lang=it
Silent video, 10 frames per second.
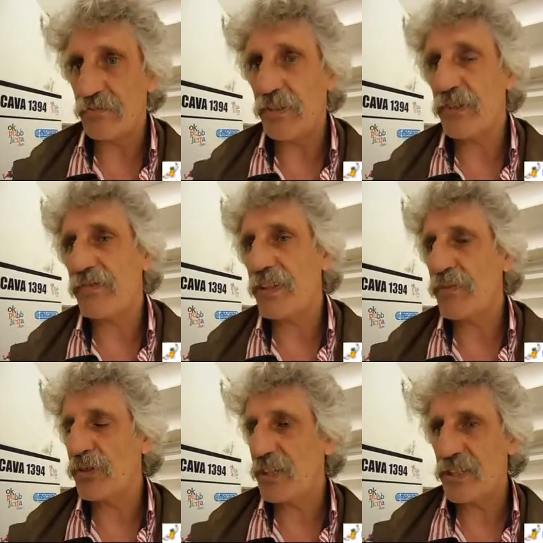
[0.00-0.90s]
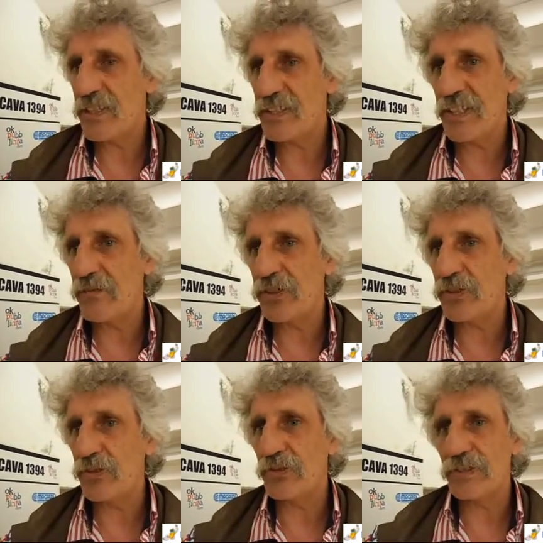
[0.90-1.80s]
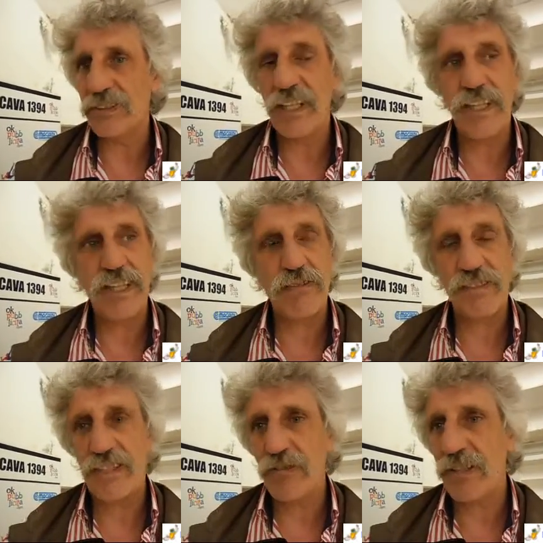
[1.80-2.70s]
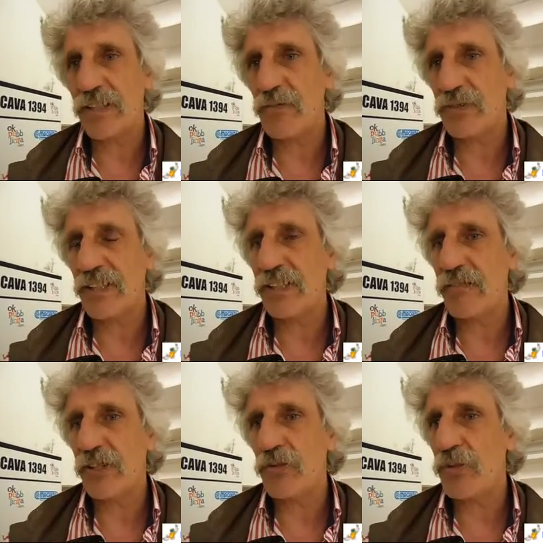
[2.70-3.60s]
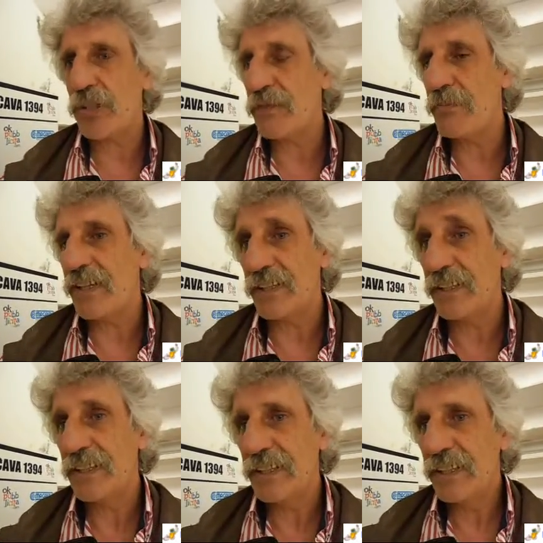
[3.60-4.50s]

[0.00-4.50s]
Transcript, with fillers: però faremo di necessità virtù, se questa squadra ha dimostrato di avere un cuore che batte